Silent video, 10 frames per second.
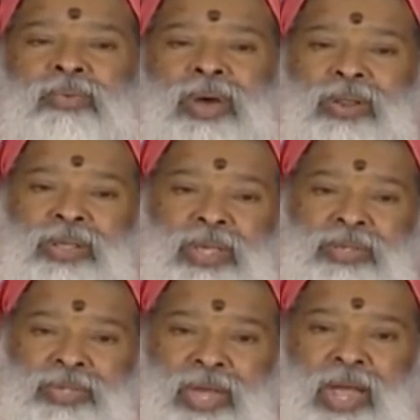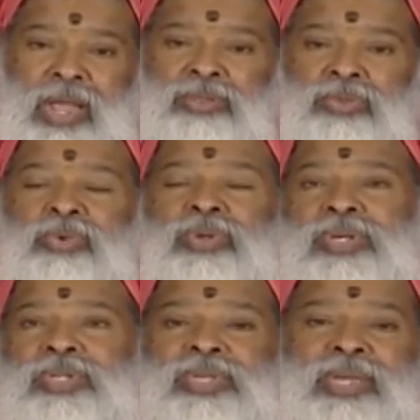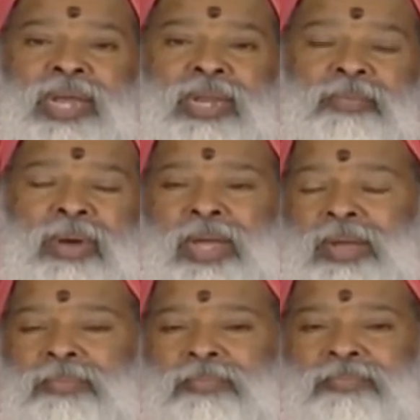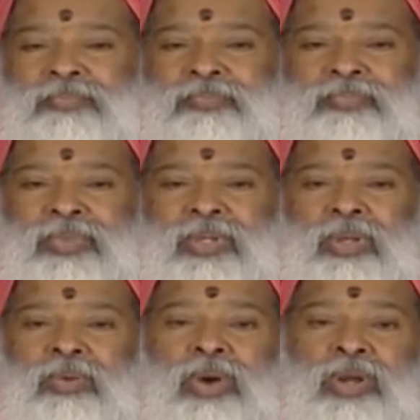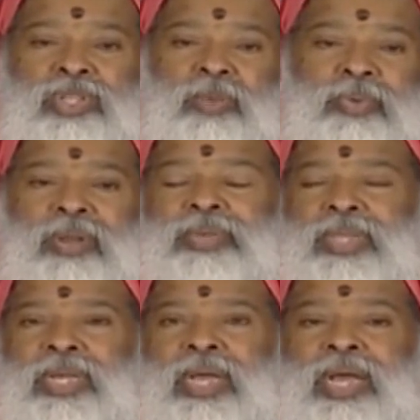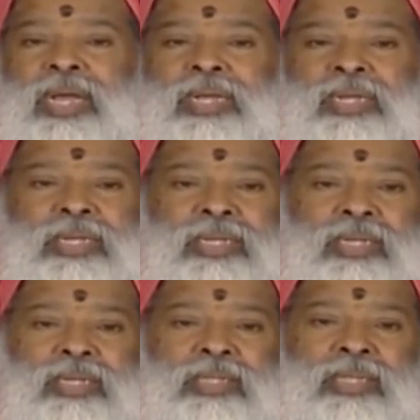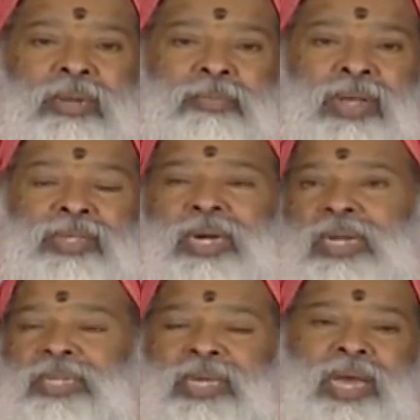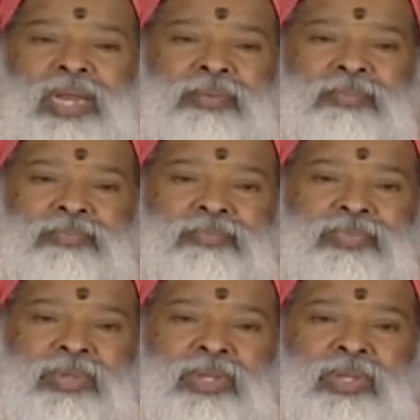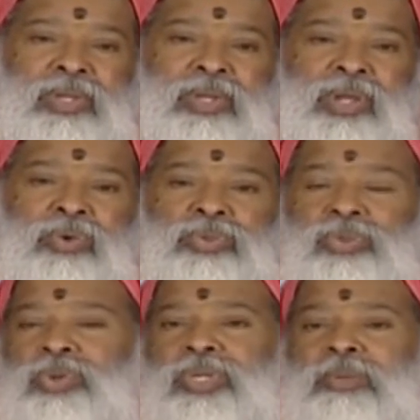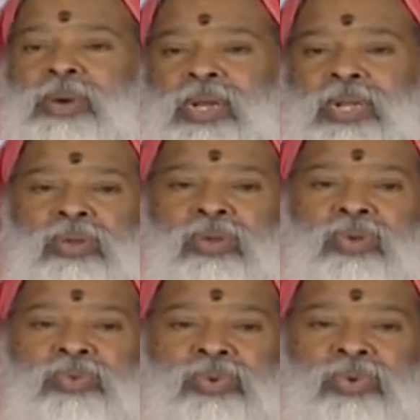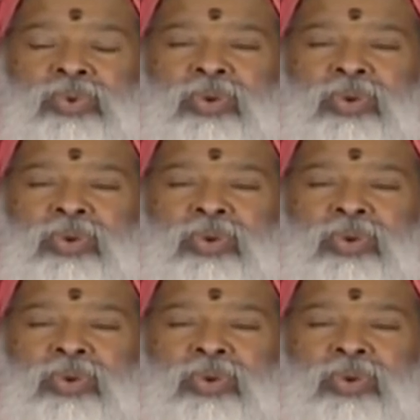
వారి సహాయంతో కృష్ణ చేయాలి బాగా వారు చెప్పిన విధంగా ధర్మాచరణ చేయాలి నీకు తోచిన మార్గంలో నువ్వు